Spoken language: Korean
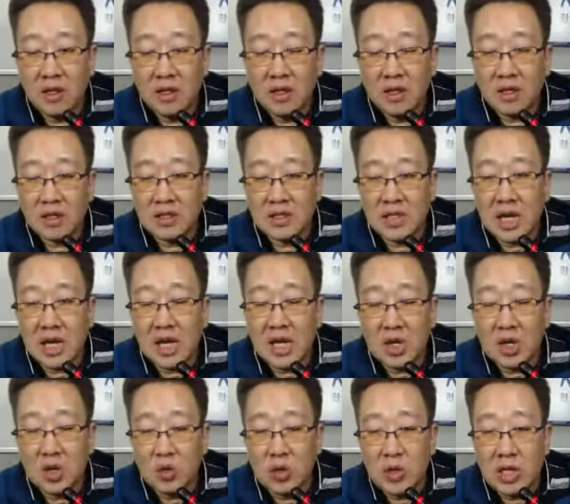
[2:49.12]
그 차가
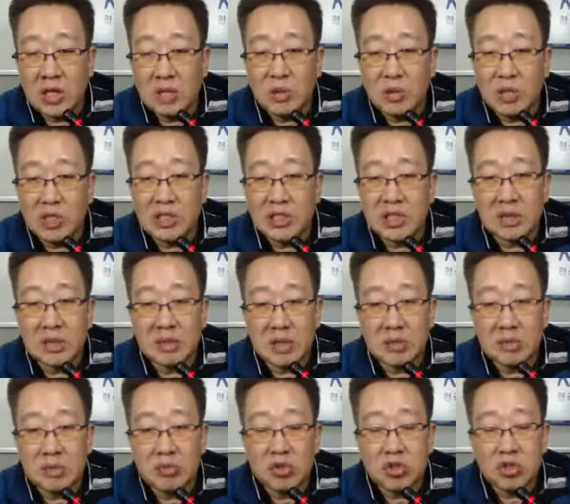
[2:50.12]
있고 핸드폰 있는 사람들
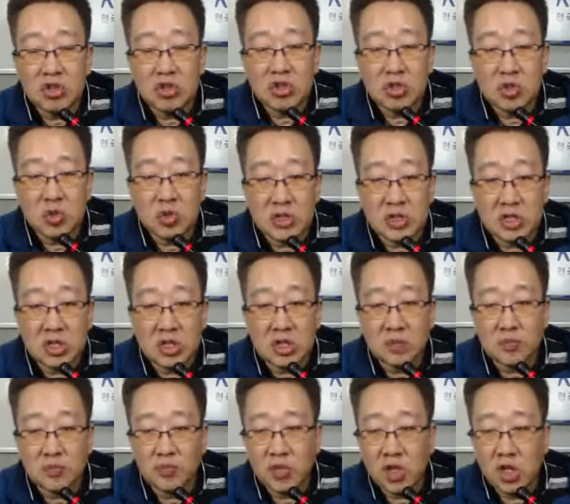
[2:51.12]
은 플루스를 통해서
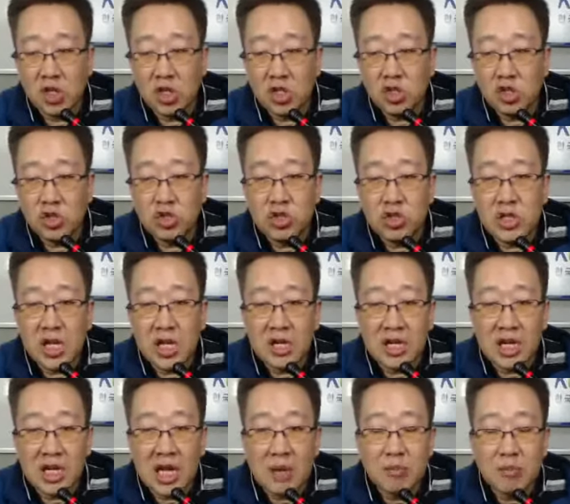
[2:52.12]

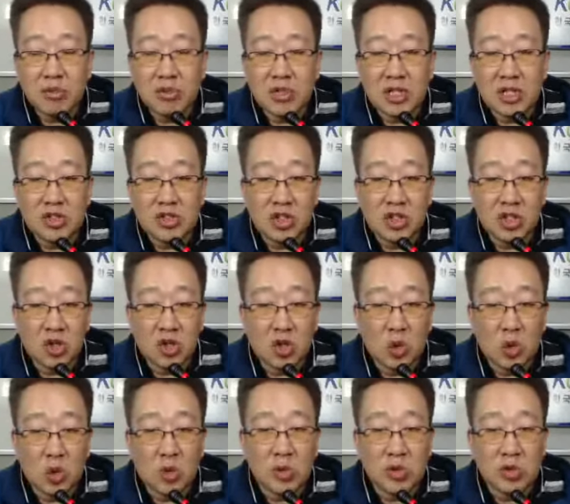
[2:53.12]
출퇴근에 카풀을 할 수 있는 걸
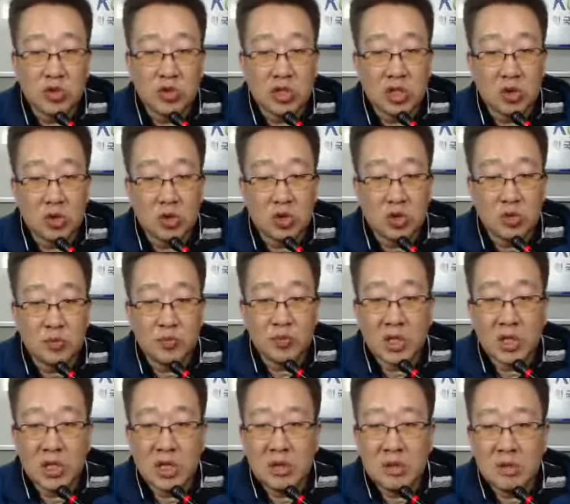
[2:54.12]
돈을 벌 수 있다고 요즘
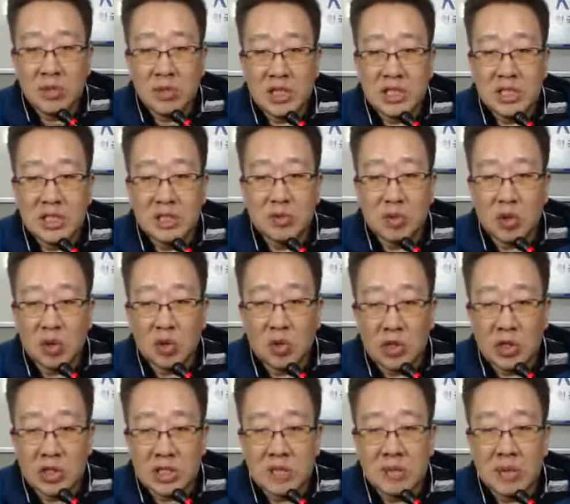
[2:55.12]
페이스북 광고
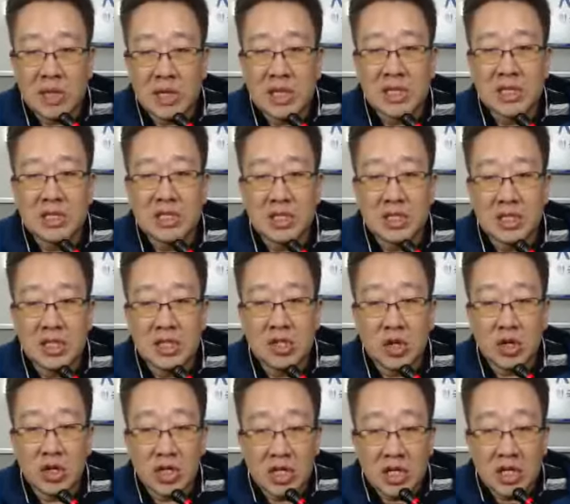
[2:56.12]
굉장히 많이 하시던데
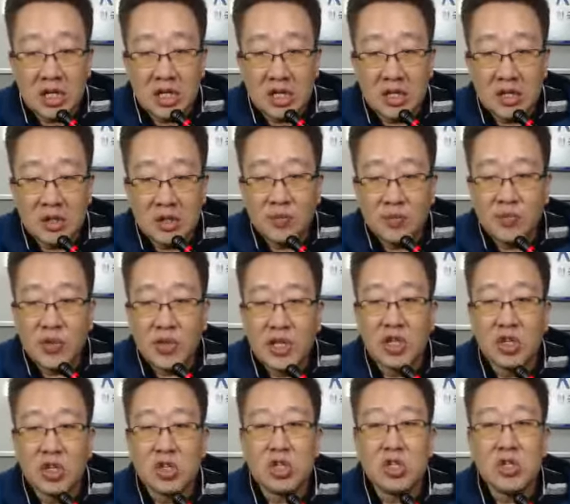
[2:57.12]
여기를
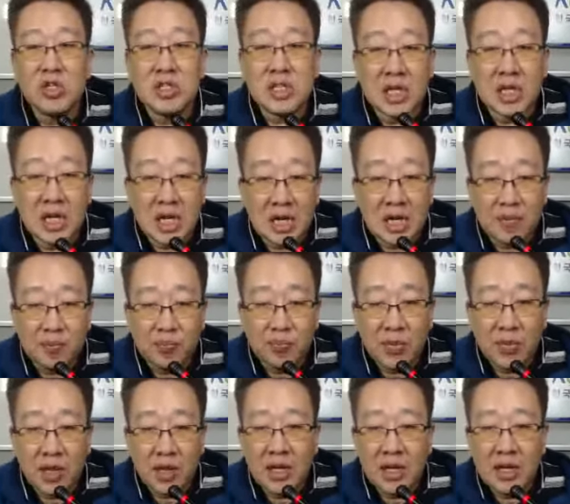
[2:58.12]
여섯 개 회사가
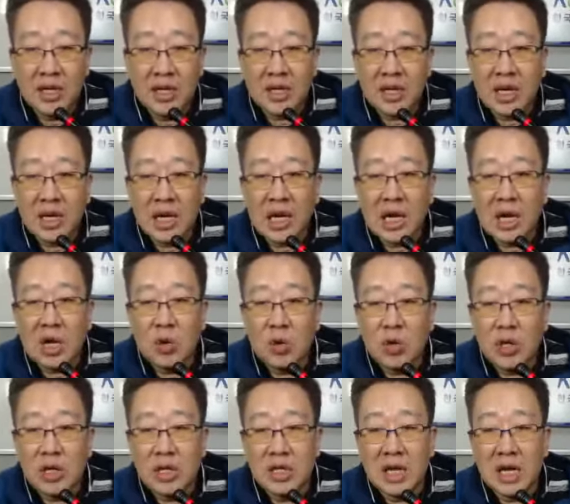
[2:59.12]

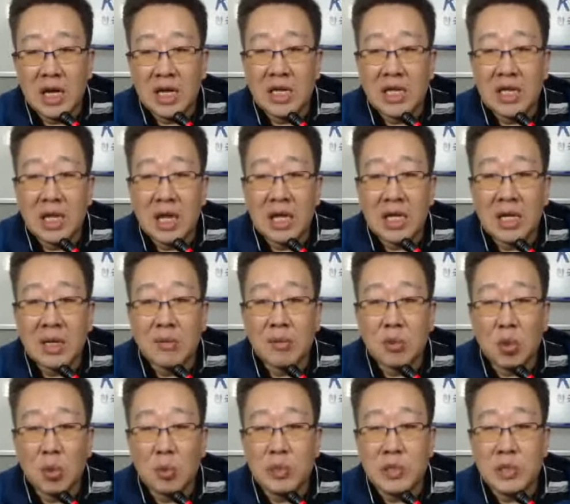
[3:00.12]
카카오에 있는 한,
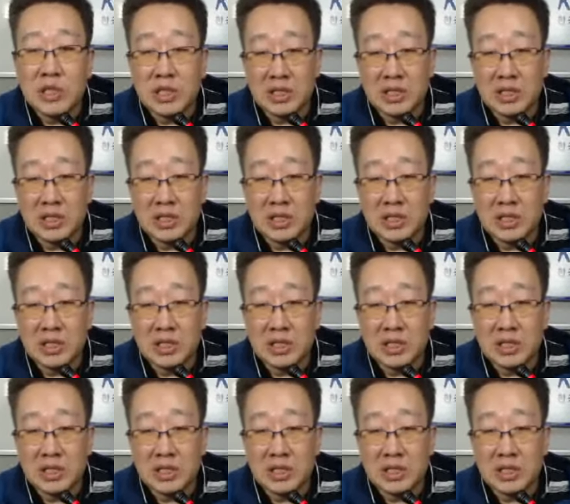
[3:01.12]
한남동 오피스,